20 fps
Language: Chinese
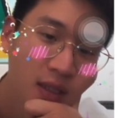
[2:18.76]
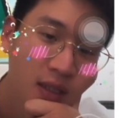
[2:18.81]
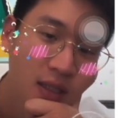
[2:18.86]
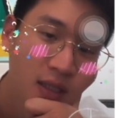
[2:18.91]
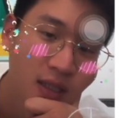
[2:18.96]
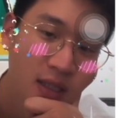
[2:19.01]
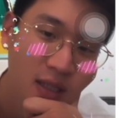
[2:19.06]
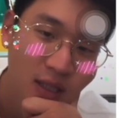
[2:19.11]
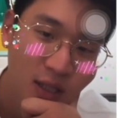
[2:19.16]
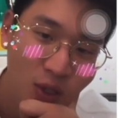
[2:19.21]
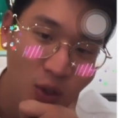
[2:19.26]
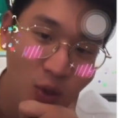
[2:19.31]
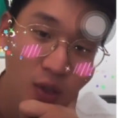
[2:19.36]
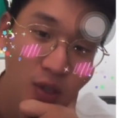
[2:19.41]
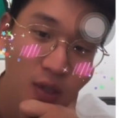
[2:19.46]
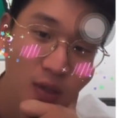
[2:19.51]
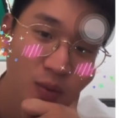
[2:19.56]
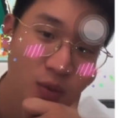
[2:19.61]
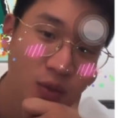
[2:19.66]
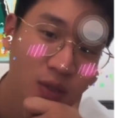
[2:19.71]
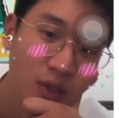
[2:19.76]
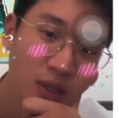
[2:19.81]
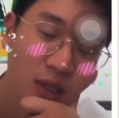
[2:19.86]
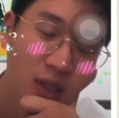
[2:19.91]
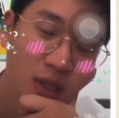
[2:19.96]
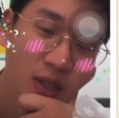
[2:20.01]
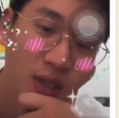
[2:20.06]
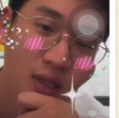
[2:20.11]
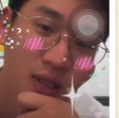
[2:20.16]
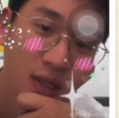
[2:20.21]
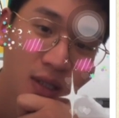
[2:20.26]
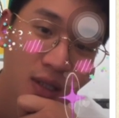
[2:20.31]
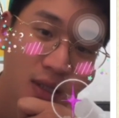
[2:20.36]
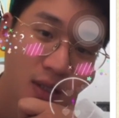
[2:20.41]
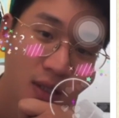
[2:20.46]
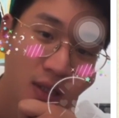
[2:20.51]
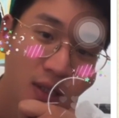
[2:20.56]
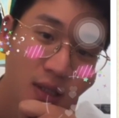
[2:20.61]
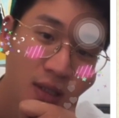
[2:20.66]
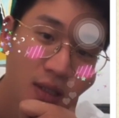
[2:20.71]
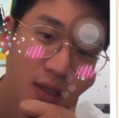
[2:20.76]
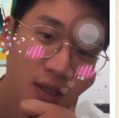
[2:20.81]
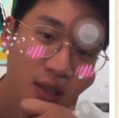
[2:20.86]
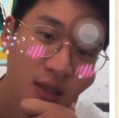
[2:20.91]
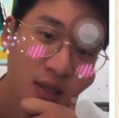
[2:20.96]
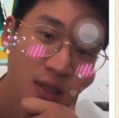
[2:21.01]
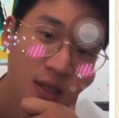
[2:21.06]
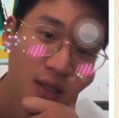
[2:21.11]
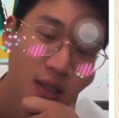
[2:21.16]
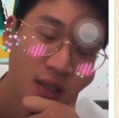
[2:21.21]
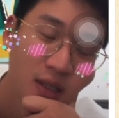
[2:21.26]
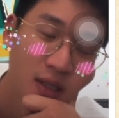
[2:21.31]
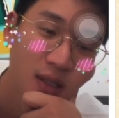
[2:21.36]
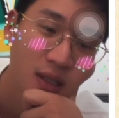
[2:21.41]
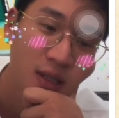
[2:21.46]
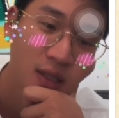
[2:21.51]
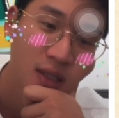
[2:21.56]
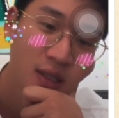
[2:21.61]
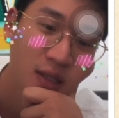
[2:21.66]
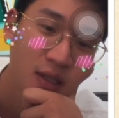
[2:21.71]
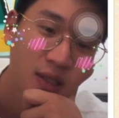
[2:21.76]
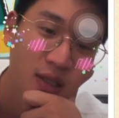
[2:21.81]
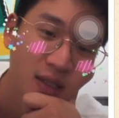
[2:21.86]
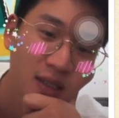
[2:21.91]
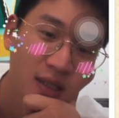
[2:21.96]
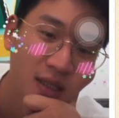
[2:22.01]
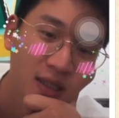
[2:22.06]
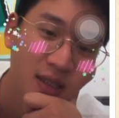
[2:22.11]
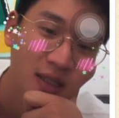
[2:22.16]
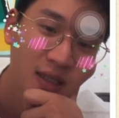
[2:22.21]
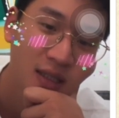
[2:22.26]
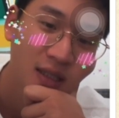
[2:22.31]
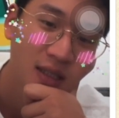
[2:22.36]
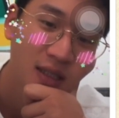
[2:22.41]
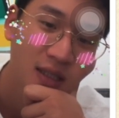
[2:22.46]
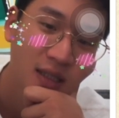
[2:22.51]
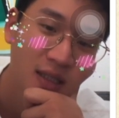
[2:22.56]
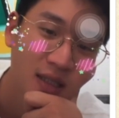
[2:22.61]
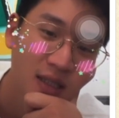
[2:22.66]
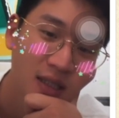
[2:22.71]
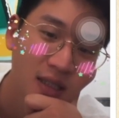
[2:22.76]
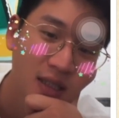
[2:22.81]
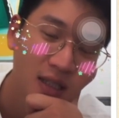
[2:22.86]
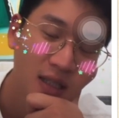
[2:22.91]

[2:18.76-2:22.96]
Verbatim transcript: 四首歌得破亿，a